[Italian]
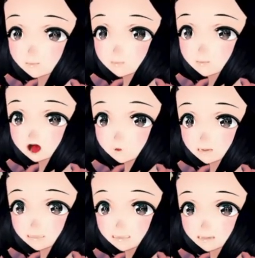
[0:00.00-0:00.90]
Mio
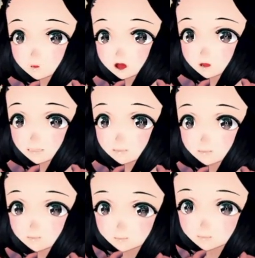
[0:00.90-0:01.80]
Dio!
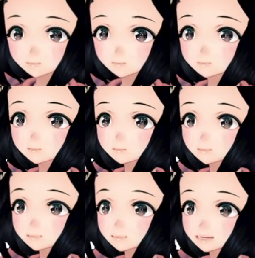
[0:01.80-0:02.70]

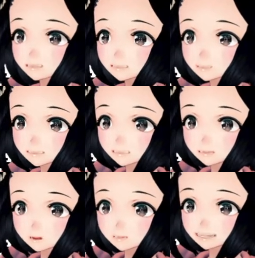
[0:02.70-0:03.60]
Adesso posso
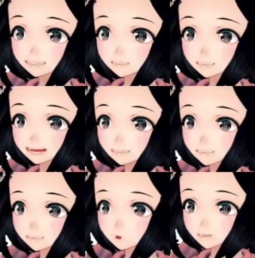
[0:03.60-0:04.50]
spingere le casse con
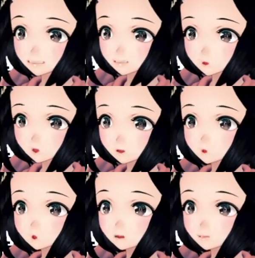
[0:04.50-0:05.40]
il caffè
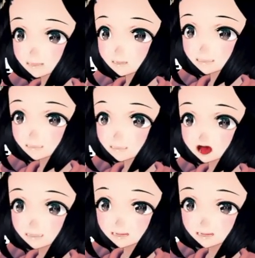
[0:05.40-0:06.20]
probabilmente. Posso andare a